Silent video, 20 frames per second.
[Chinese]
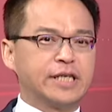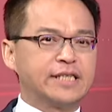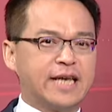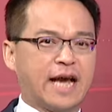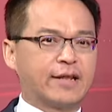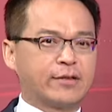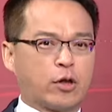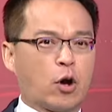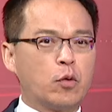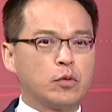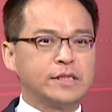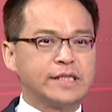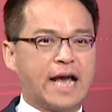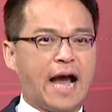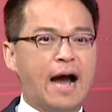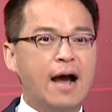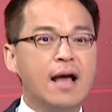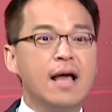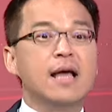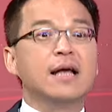抢头
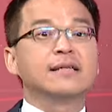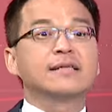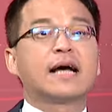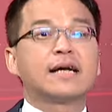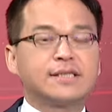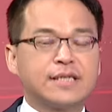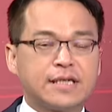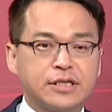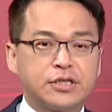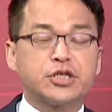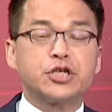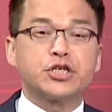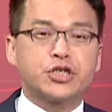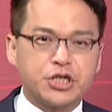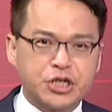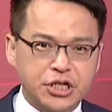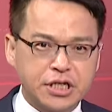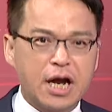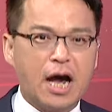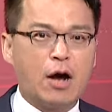香，它真的是
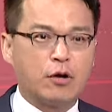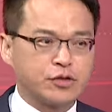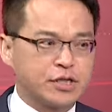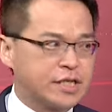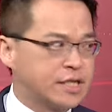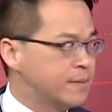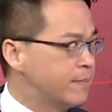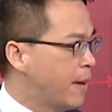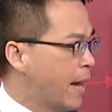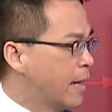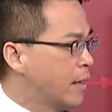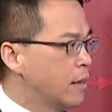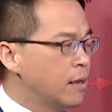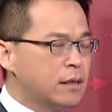吃好吃满。